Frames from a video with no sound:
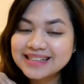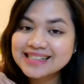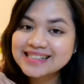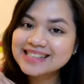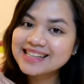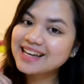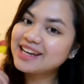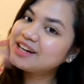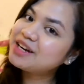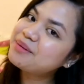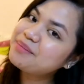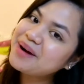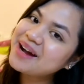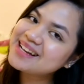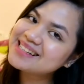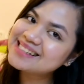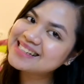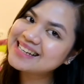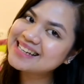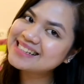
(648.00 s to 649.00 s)
So, yun
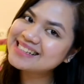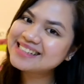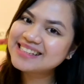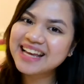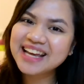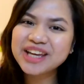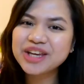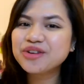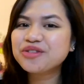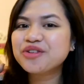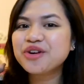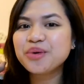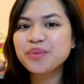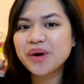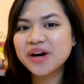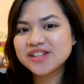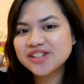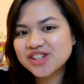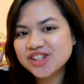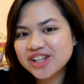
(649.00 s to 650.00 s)
mga sis. Thank you for
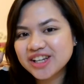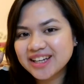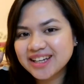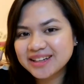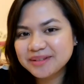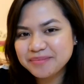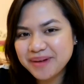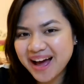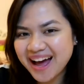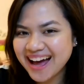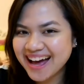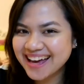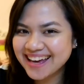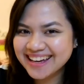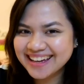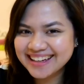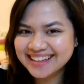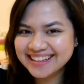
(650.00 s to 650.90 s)
watching. Bye!